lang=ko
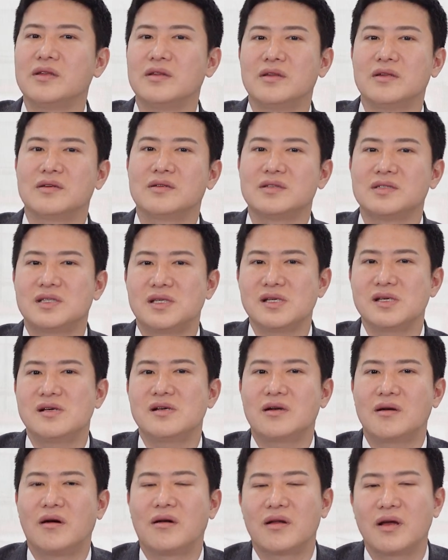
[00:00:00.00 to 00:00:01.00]
있는
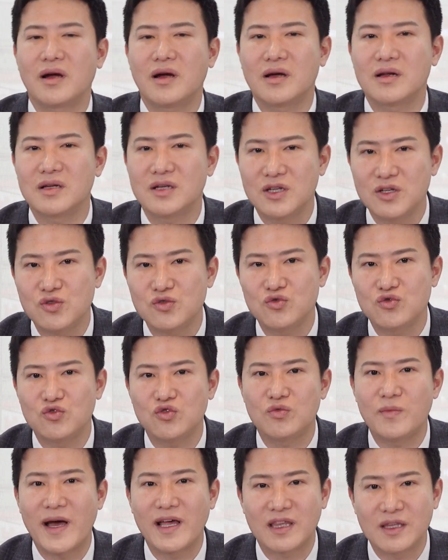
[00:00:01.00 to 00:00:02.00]
실거래가를
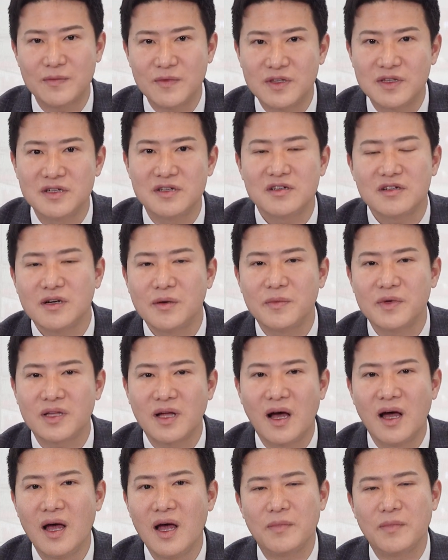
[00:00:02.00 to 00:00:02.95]
기준으로 말씀을 드리는 겁니다.